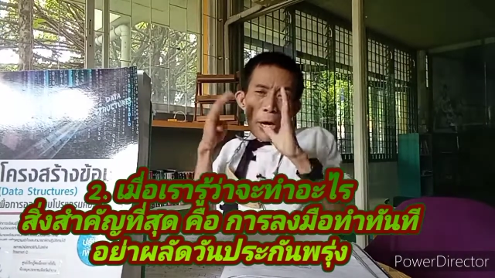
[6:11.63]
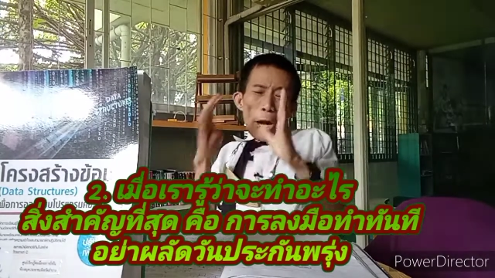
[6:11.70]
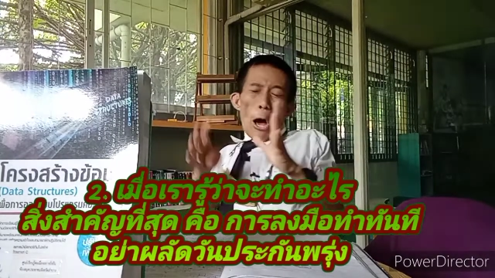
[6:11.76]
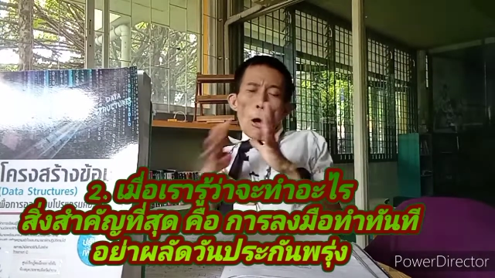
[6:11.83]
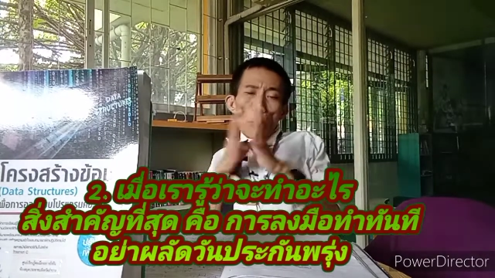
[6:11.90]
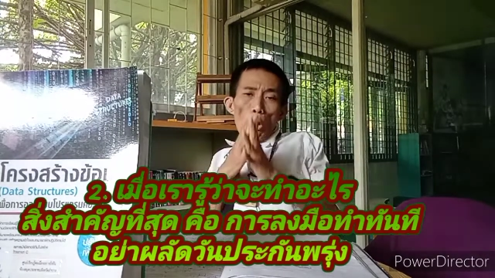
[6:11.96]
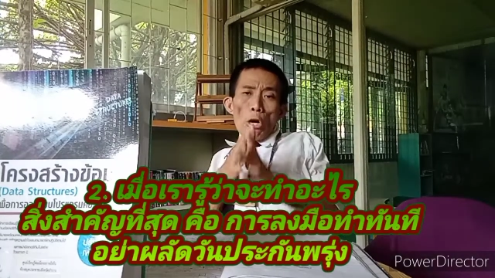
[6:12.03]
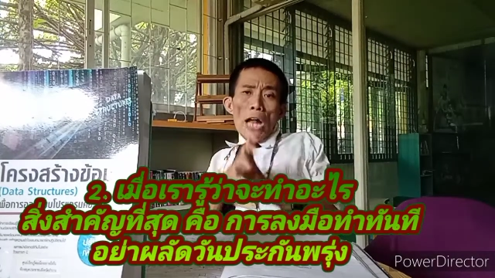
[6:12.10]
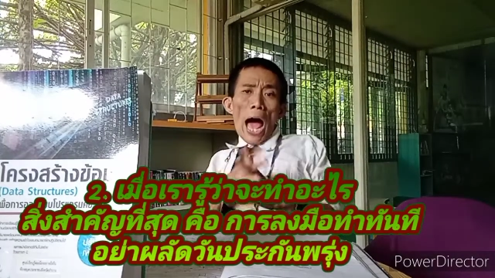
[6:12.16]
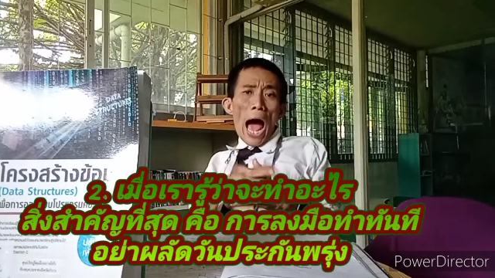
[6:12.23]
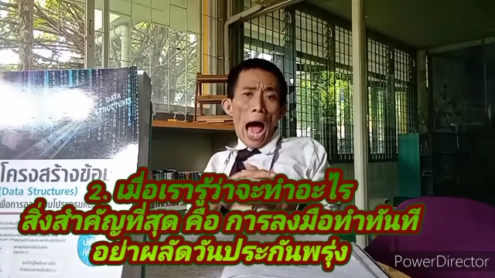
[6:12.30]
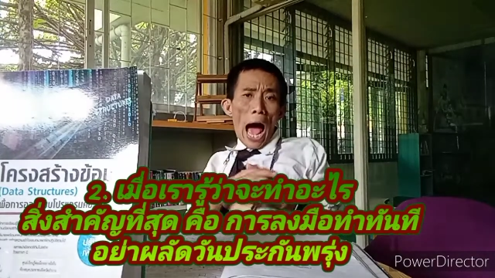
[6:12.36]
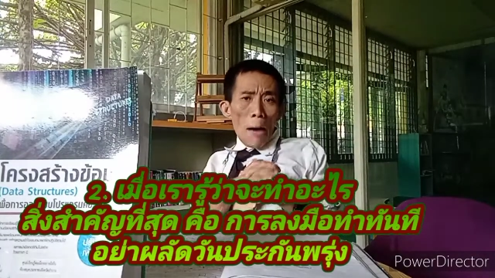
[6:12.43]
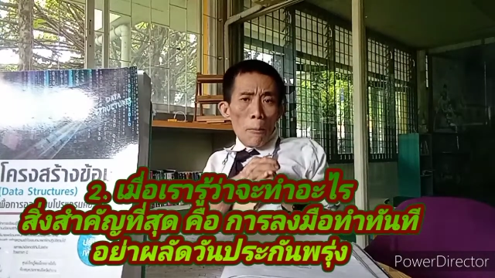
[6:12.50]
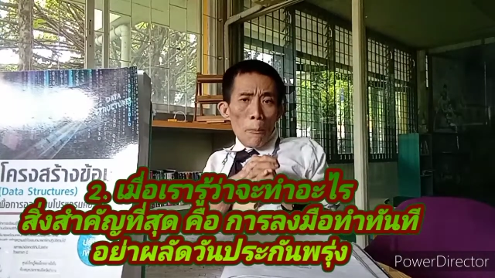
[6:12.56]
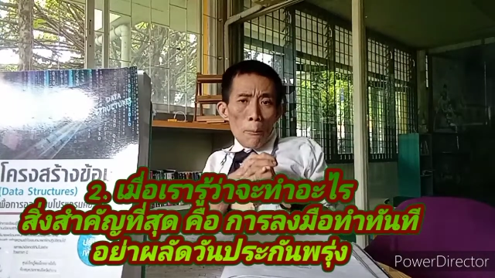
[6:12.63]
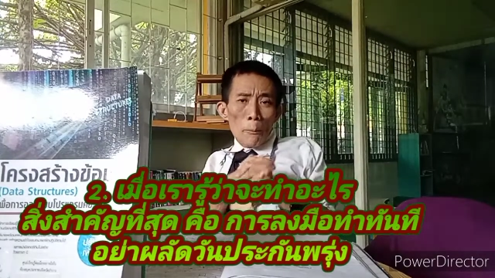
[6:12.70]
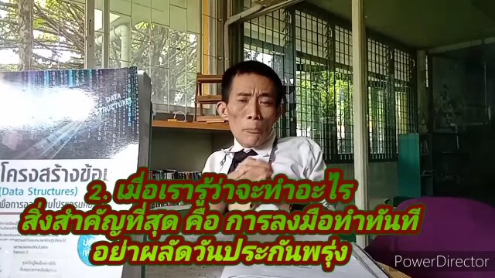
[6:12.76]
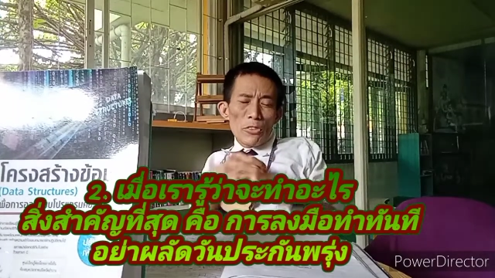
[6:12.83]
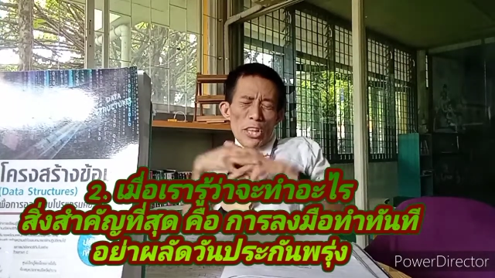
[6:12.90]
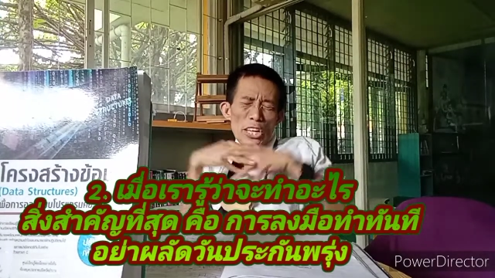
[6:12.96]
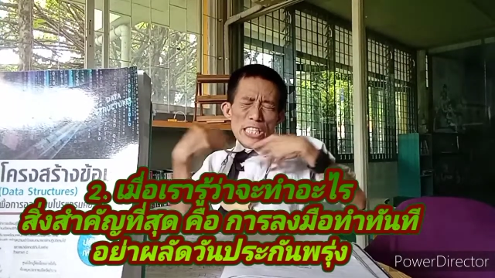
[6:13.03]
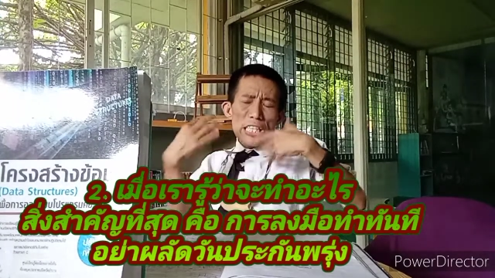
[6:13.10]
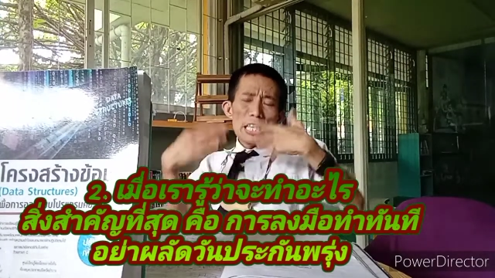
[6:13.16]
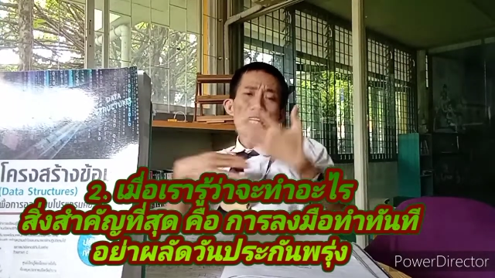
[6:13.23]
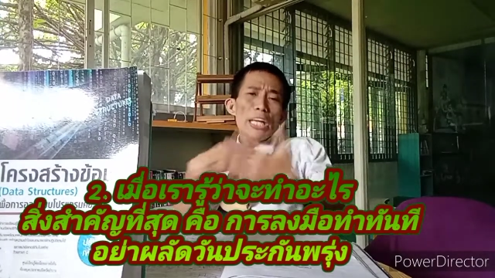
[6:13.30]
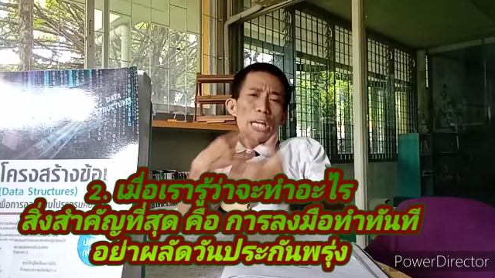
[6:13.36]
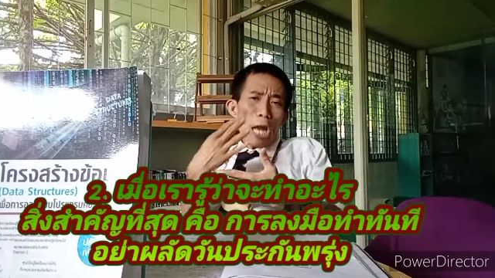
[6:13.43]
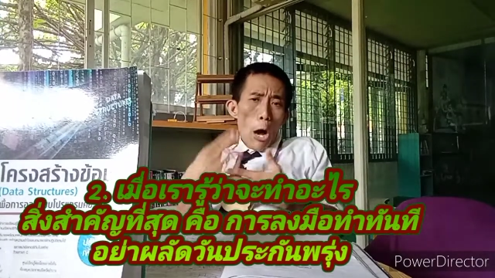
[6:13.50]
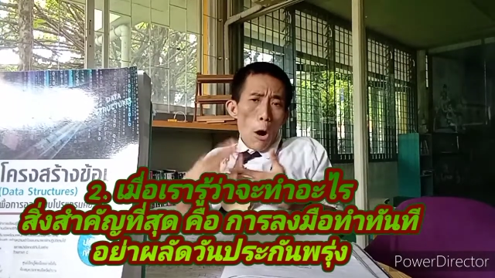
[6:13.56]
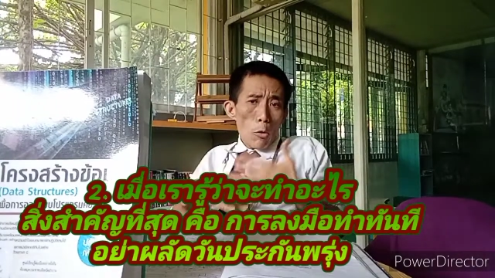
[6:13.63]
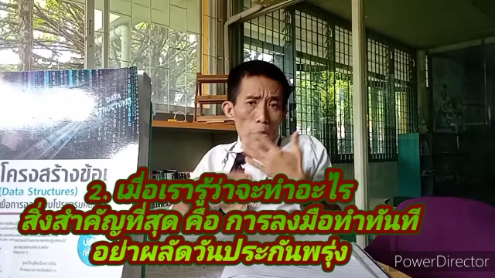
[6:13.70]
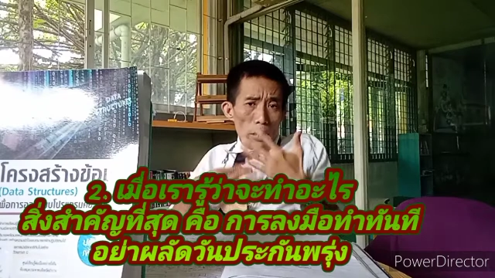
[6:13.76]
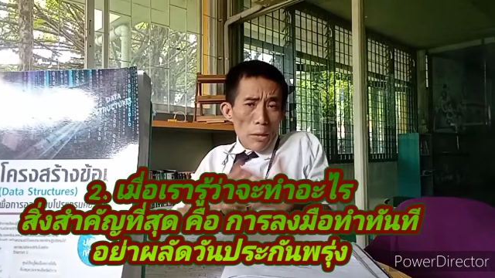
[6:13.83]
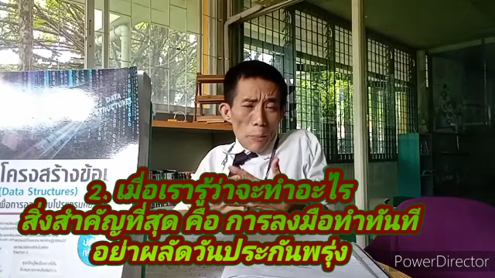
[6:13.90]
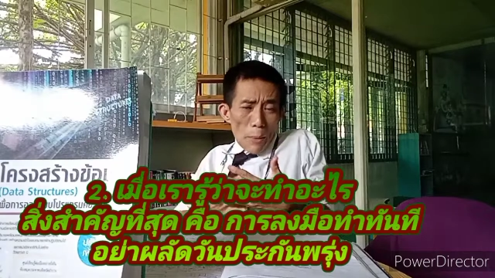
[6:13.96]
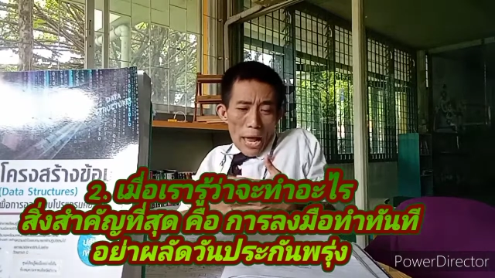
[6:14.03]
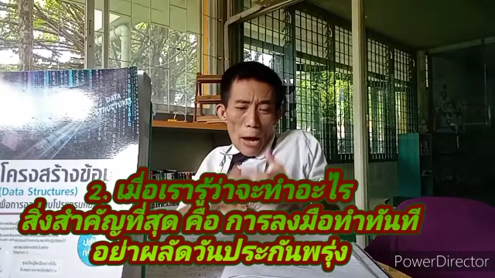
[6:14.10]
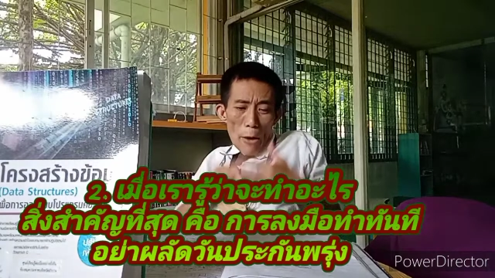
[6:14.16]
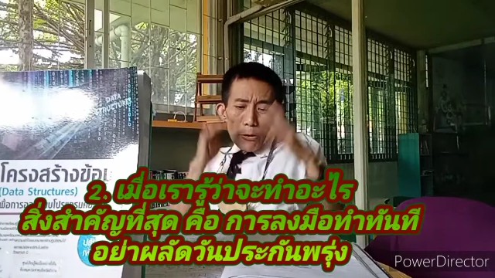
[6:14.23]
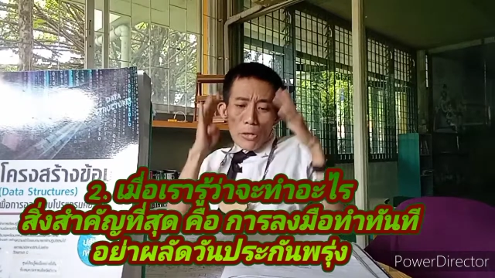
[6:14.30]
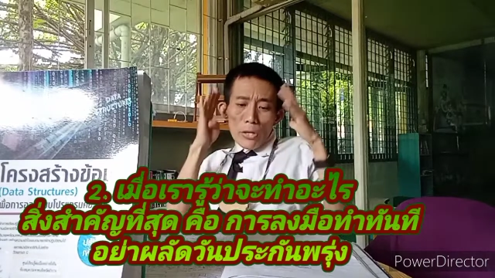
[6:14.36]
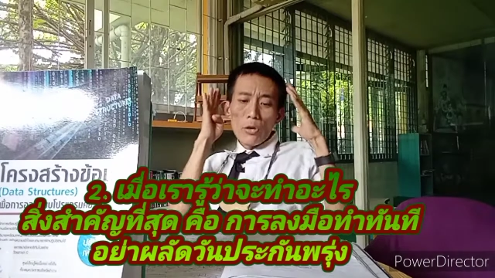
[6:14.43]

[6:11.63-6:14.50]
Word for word: เราต้องทำเป็นสิ่งที่เราคิดไปแล้ว